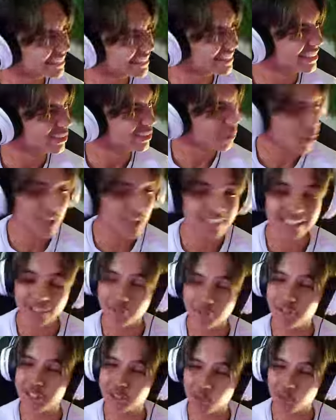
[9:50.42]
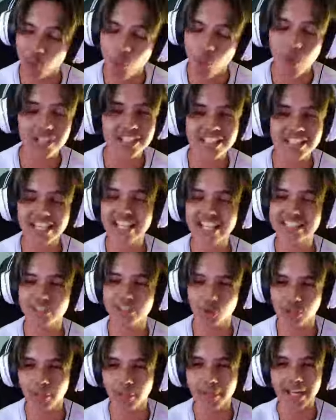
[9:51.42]
Nossa, é difícil. Quase cheguei às
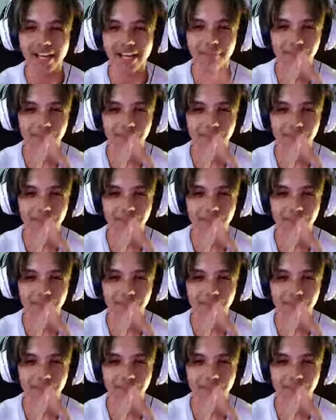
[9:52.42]
5 da manhã.